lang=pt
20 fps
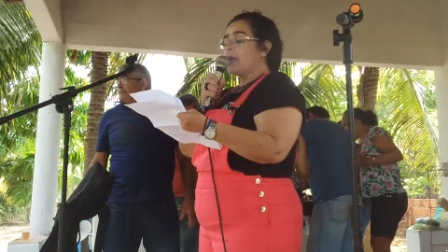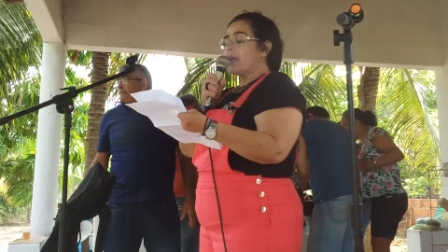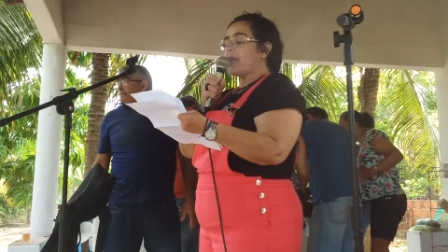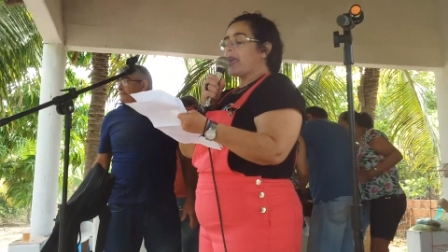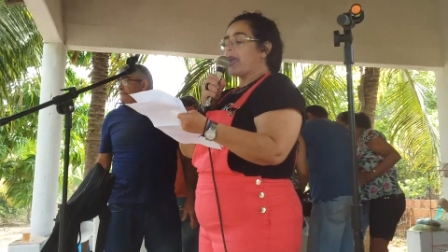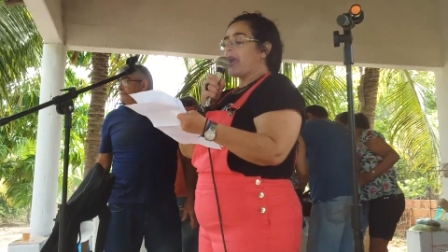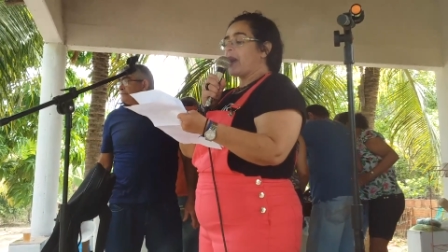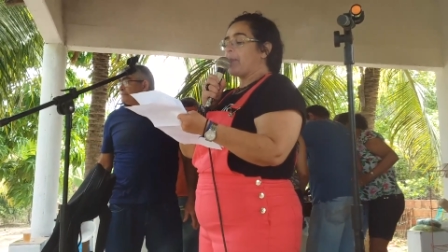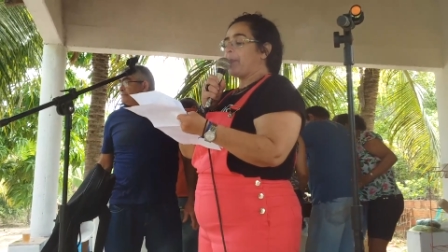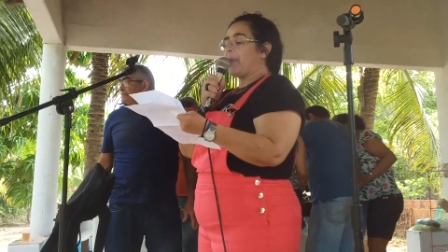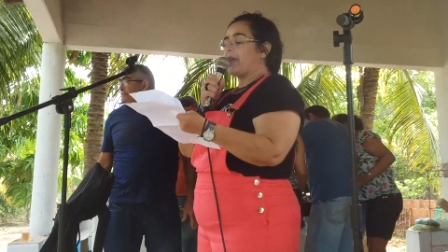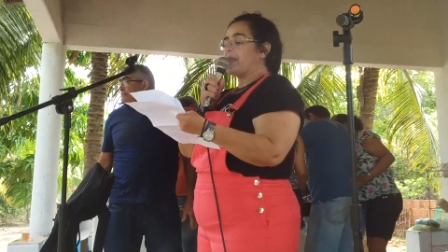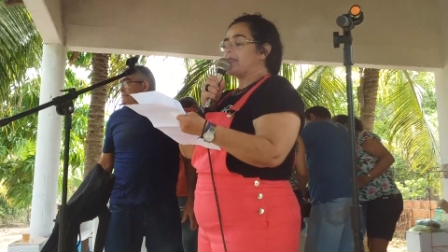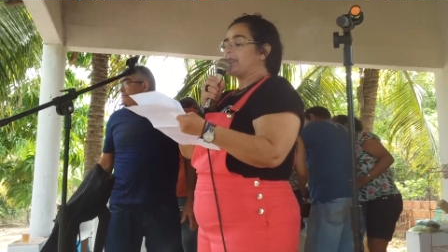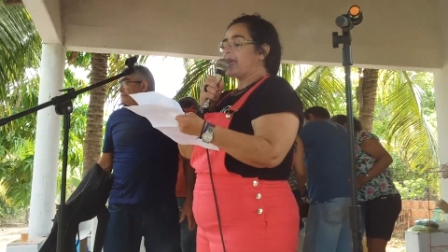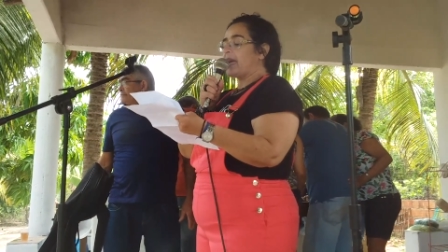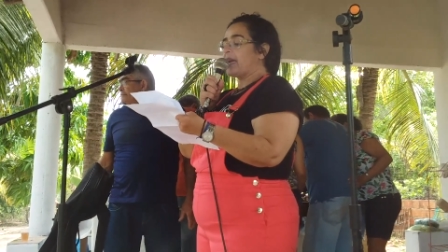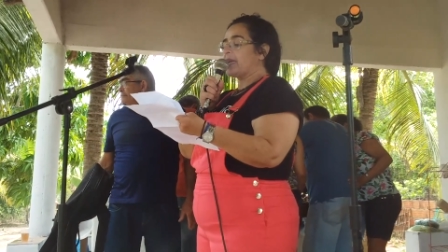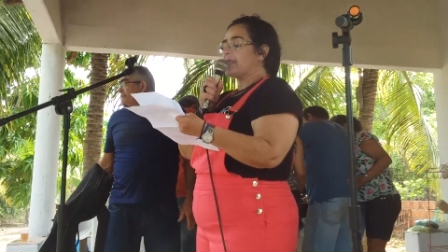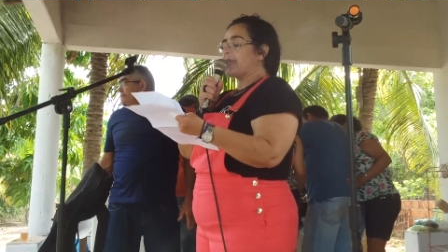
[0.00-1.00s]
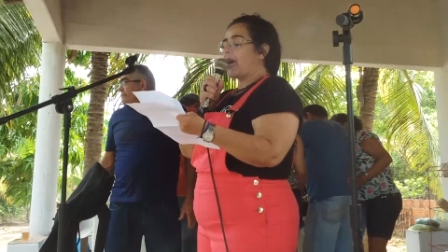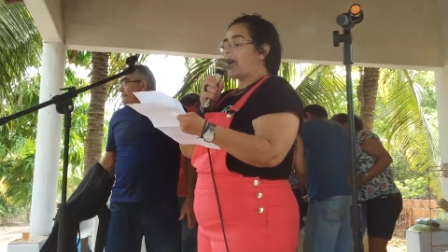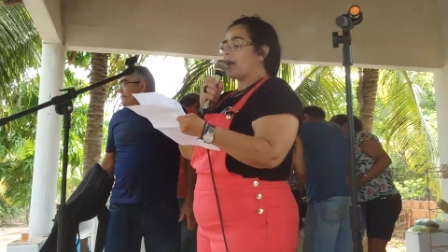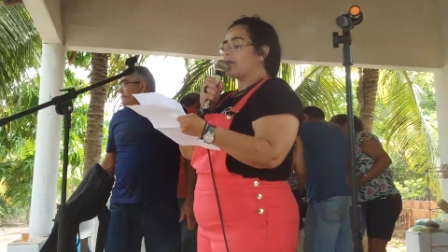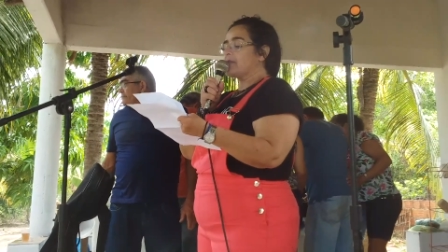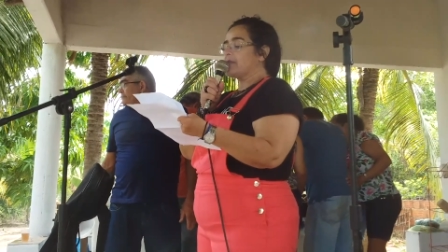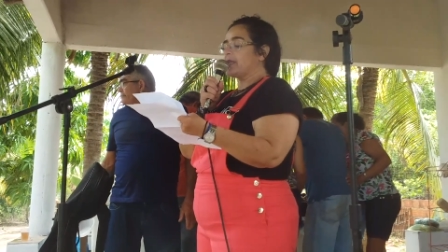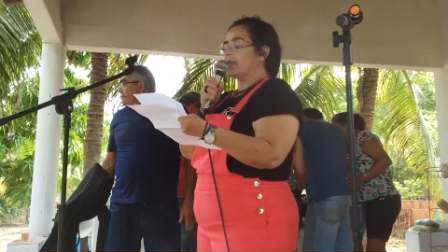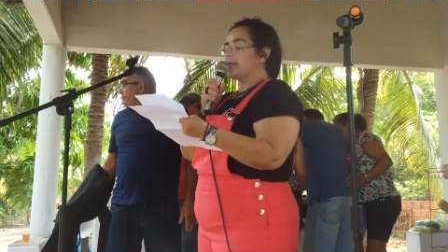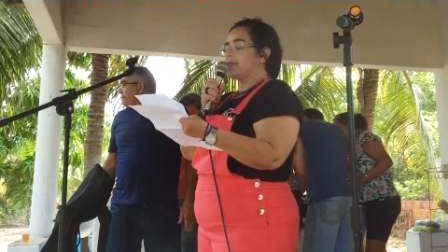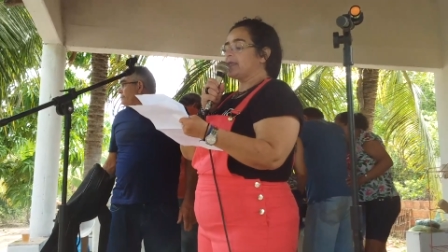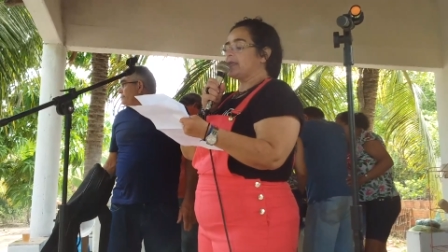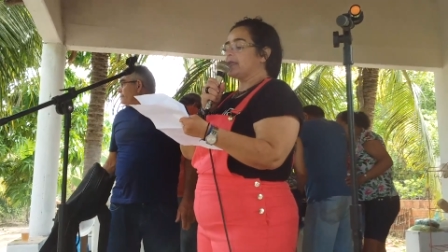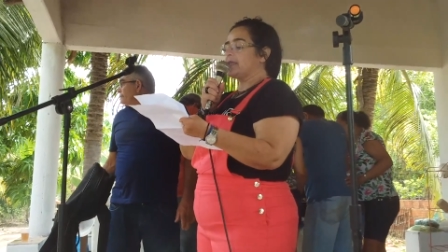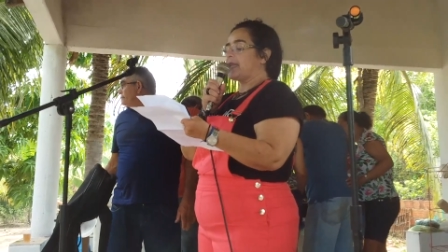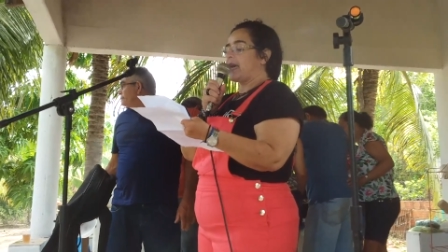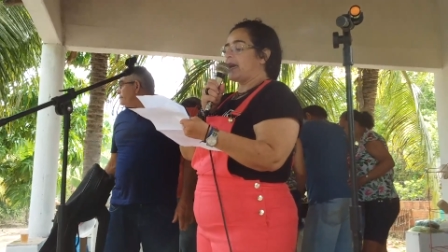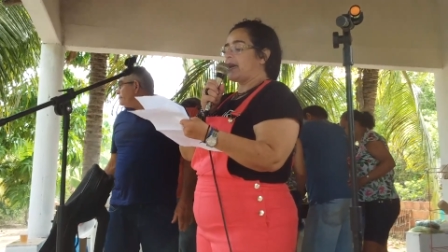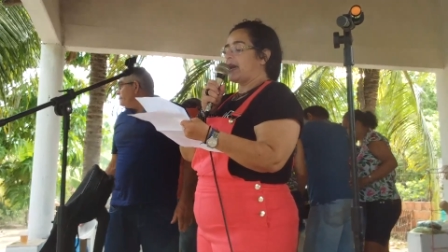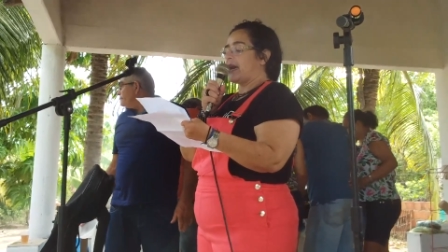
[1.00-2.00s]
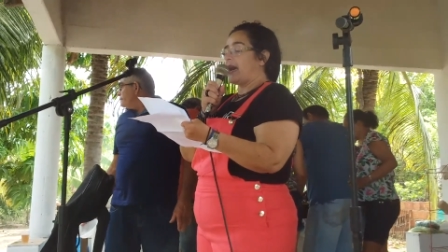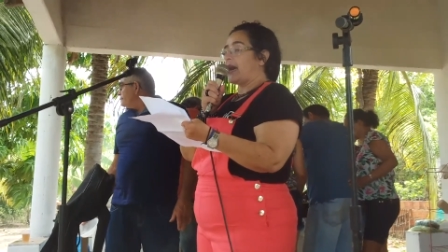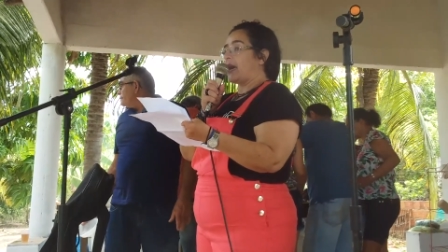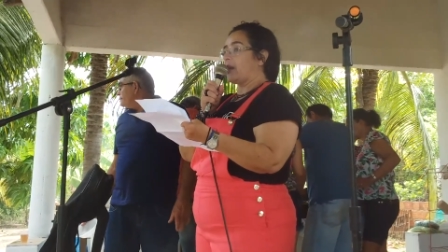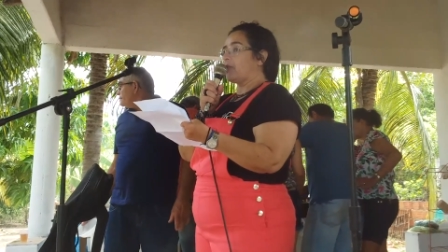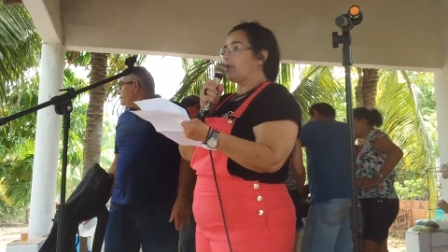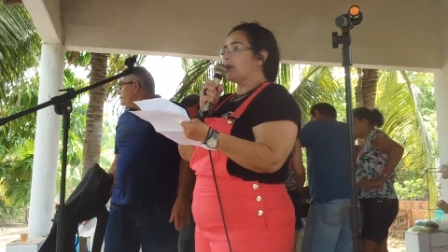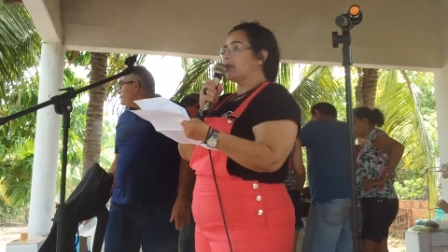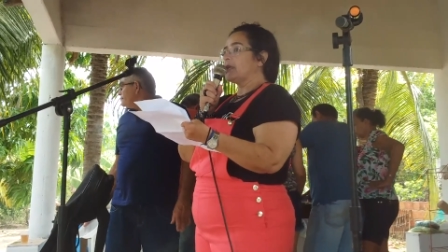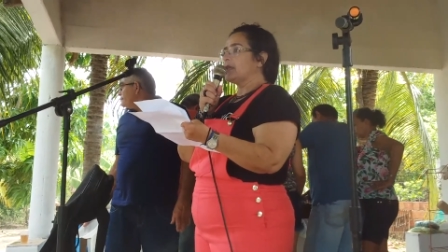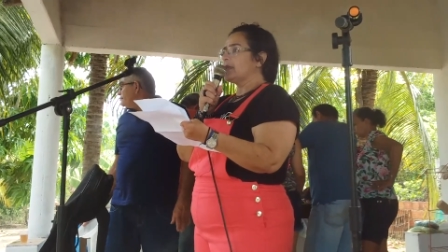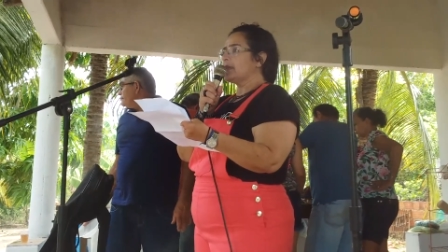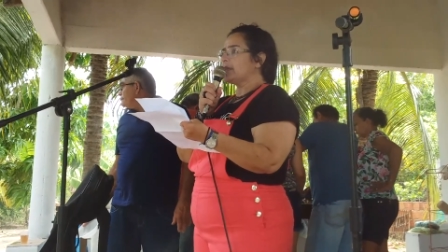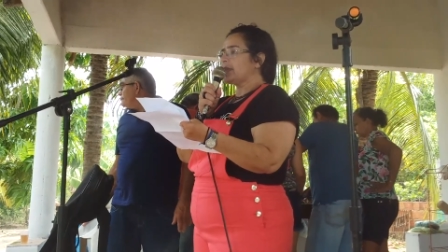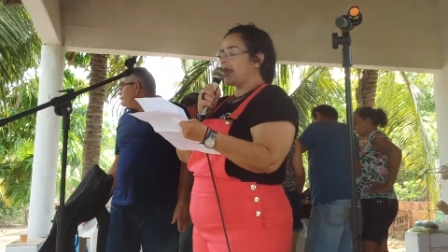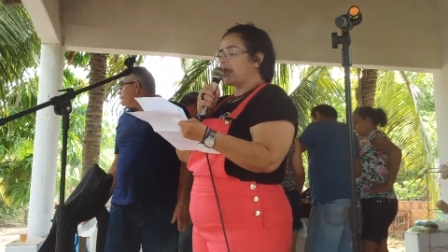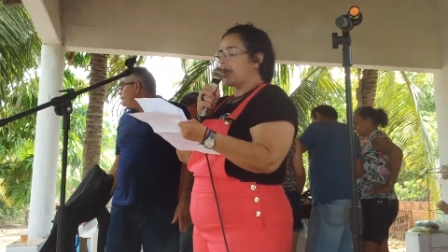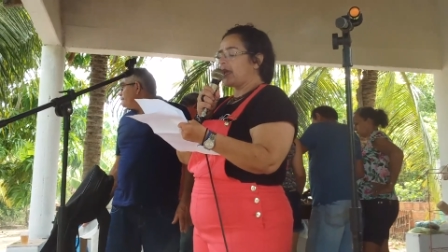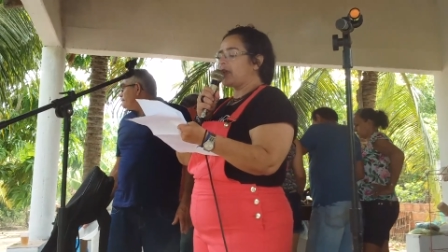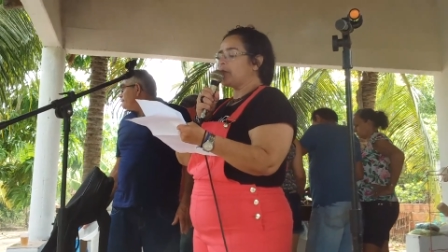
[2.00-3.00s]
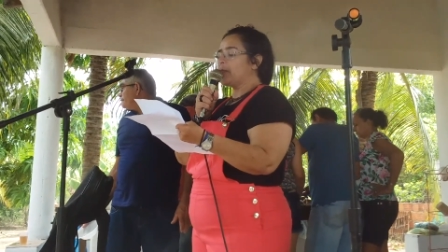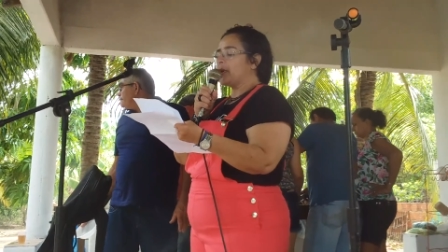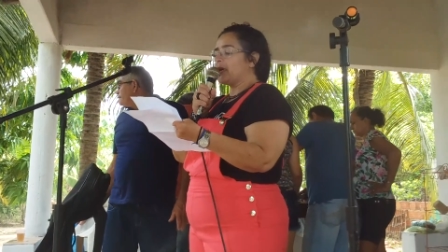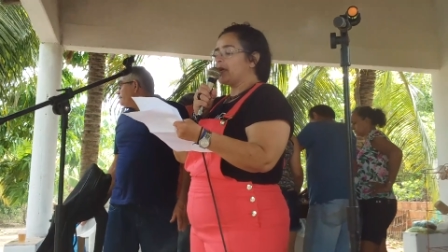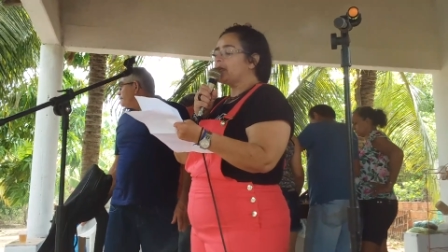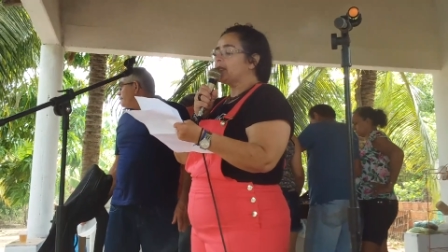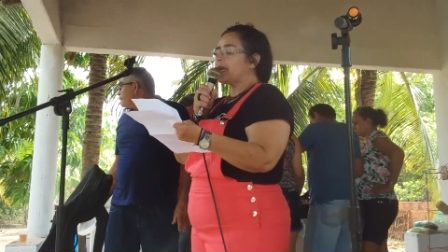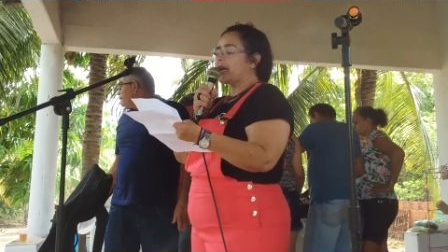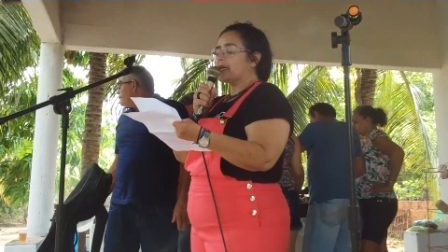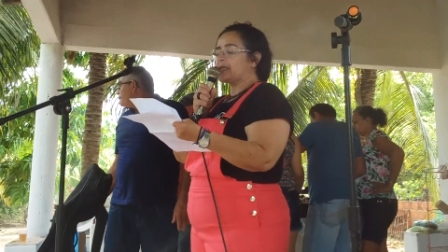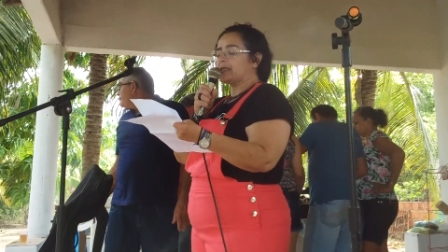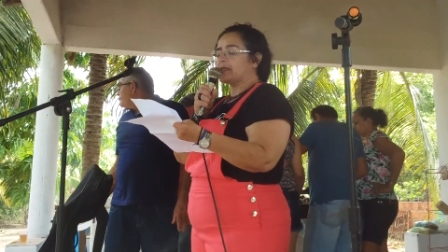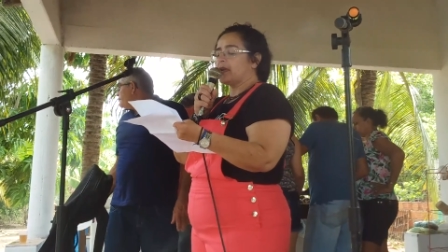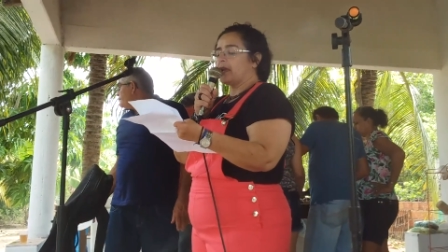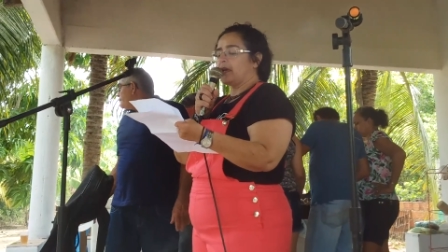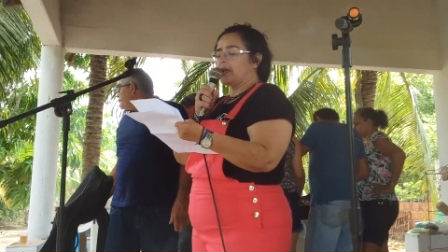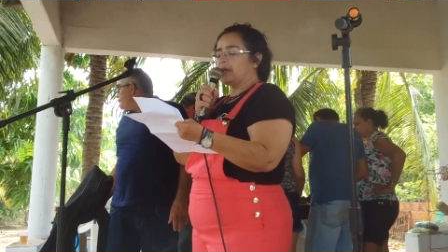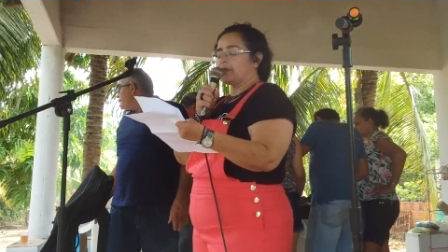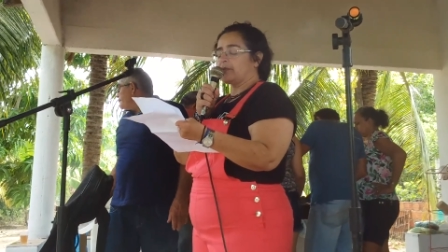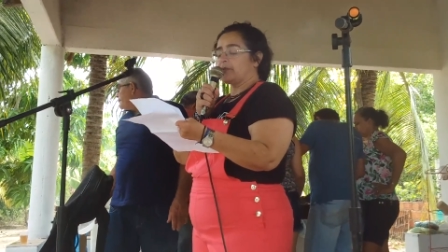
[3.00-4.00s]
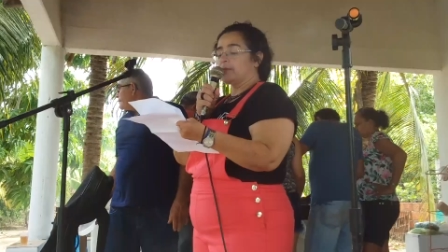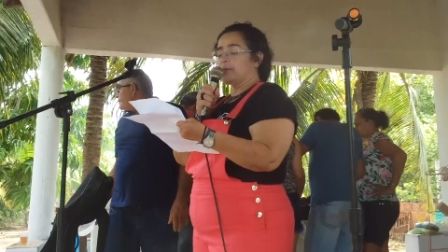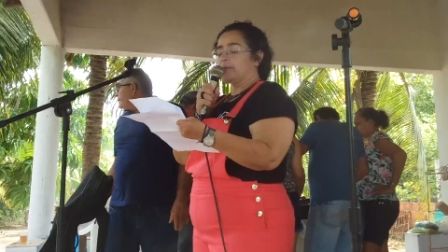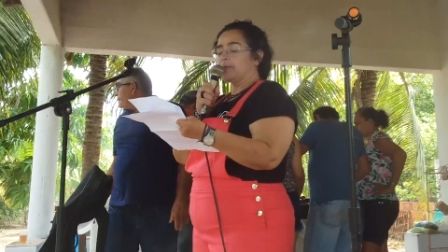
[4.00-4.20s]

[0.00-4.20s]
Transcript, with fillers: que apesar da ausência da água, teima em dar certo